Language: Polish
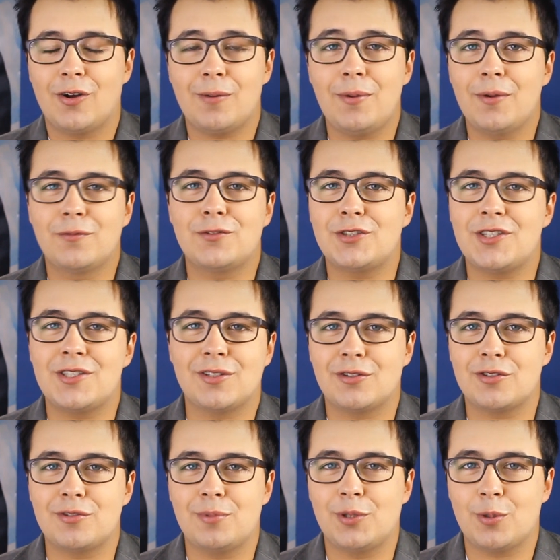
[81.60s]
Robią
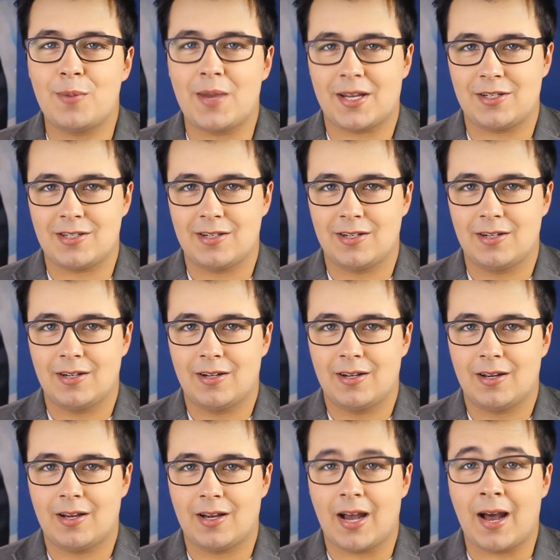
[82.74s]
wszystko, żeby to mieć.
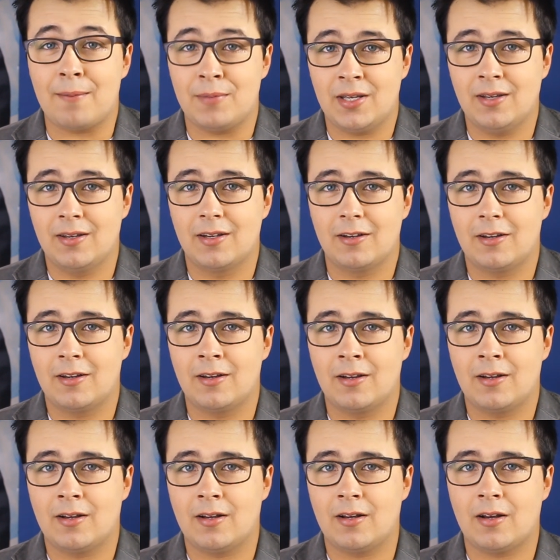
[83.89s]
A my?
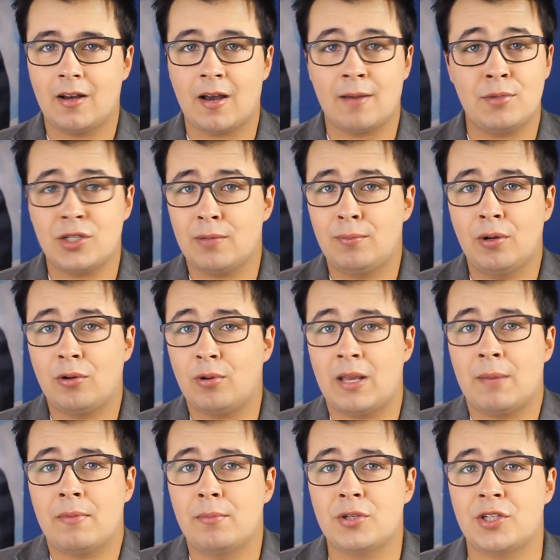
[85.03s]
a my się
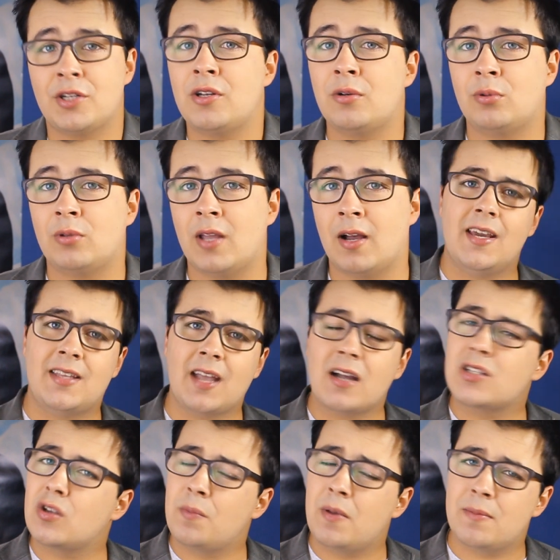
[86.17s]
blokujemy, bo się nie uda. I
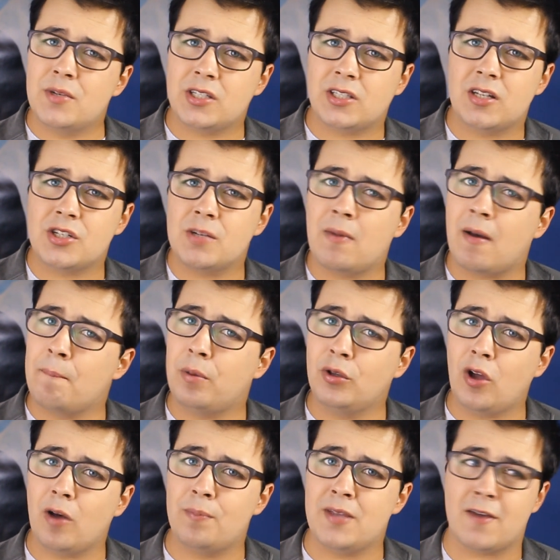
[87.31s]
tak sobie myślę, że mam
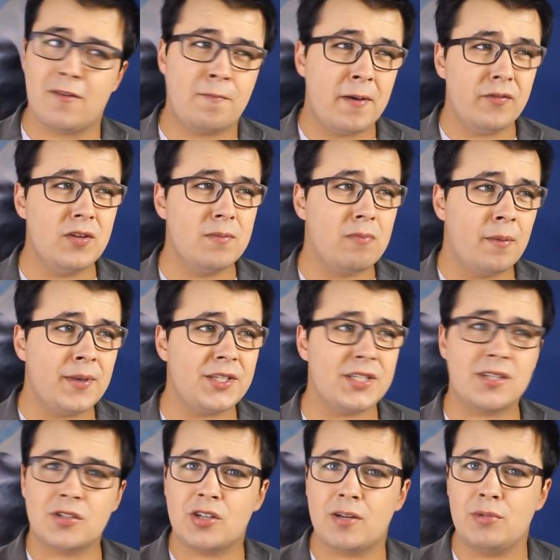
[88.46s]
podobnie. W pewnym
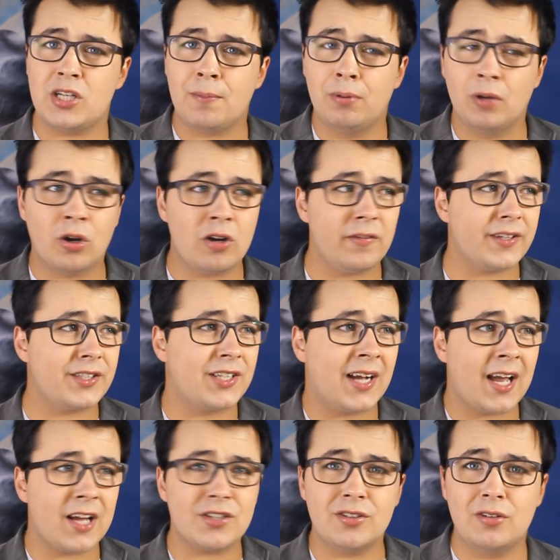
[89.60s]
momencie zacząłem się blokować na
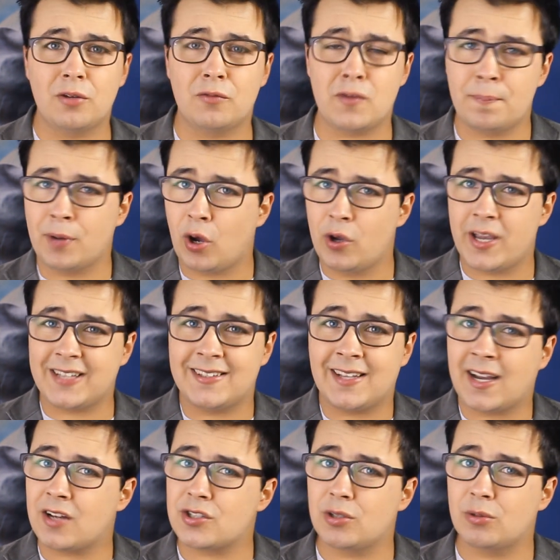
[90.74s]
każdy nowy projekt,
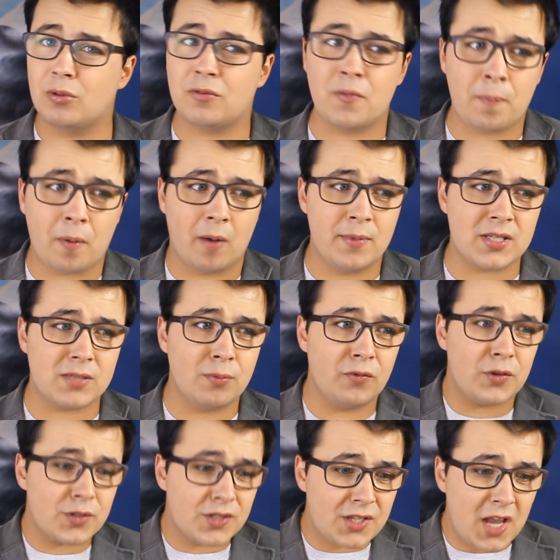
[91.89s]
na każdy nowy pomysł,
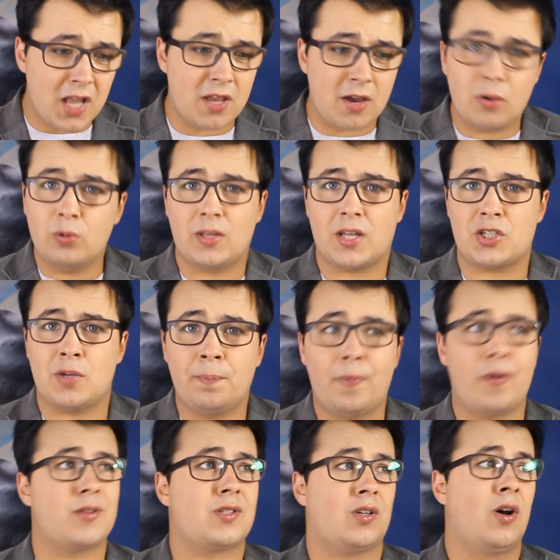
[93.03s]
mówiąc nie, nie uda się,
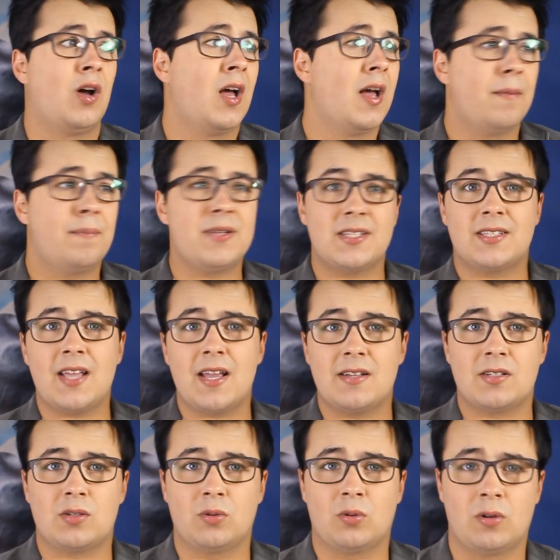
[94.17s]
po co? Bez
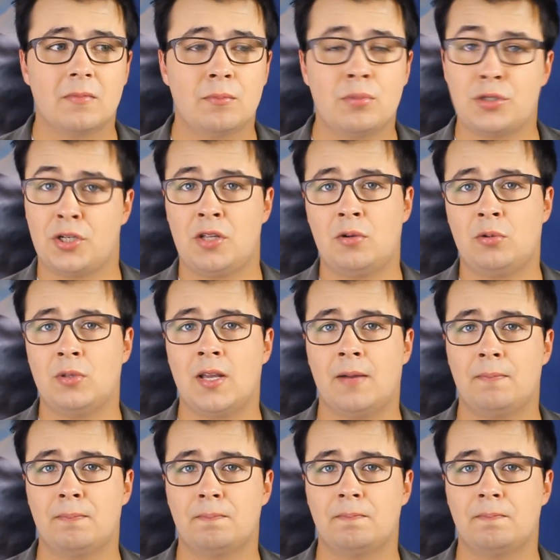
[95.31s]
sensu, bo się nie uda